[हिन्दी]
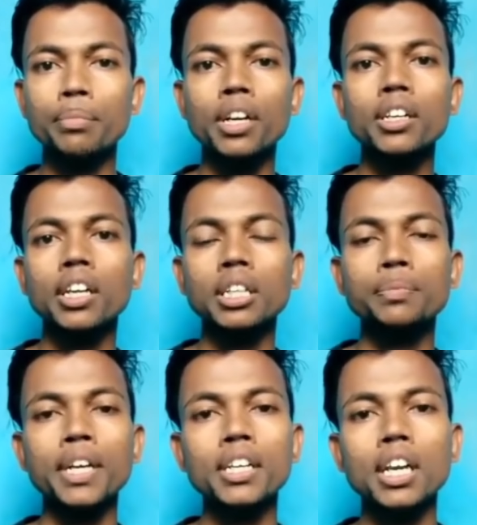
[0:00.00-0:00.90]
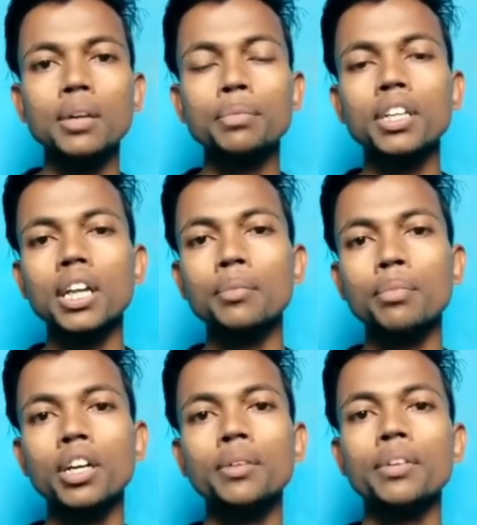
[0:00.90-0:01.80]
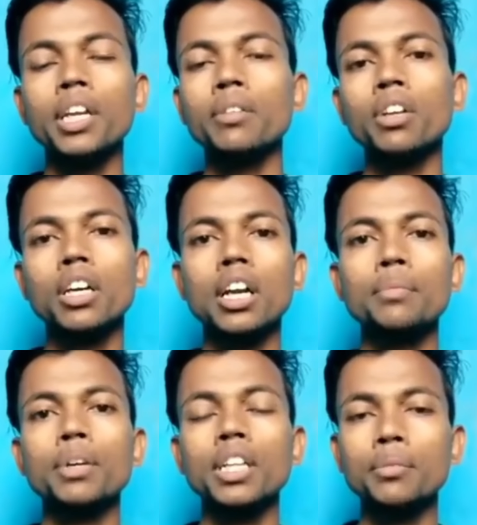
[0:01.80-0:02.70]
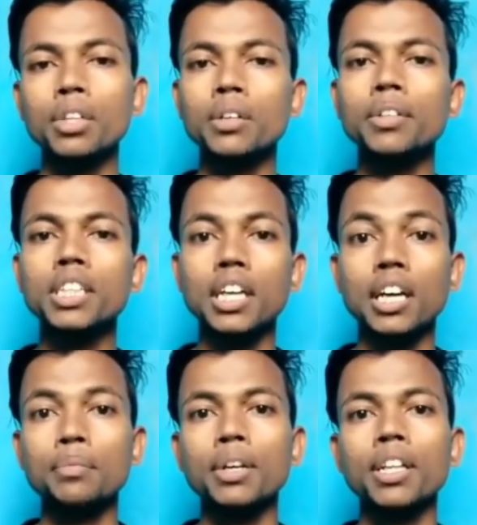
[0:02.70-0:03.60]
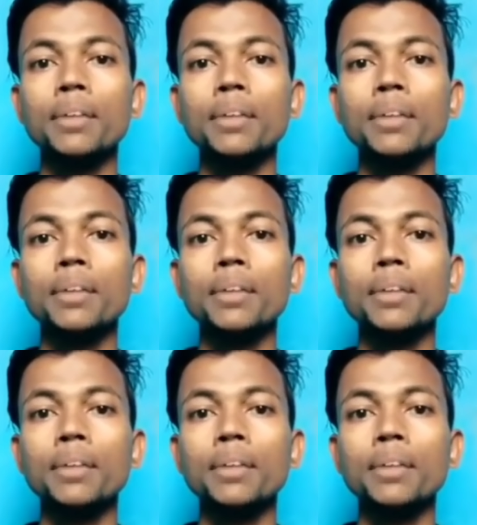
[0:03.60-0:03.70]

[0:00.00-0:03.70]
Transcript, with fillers: है ब्लड ट्रांसपेरेंट कराना पड़ता है ब्लड रिन्यूअल कराना पड़ता है मतलब कि चढ़ाना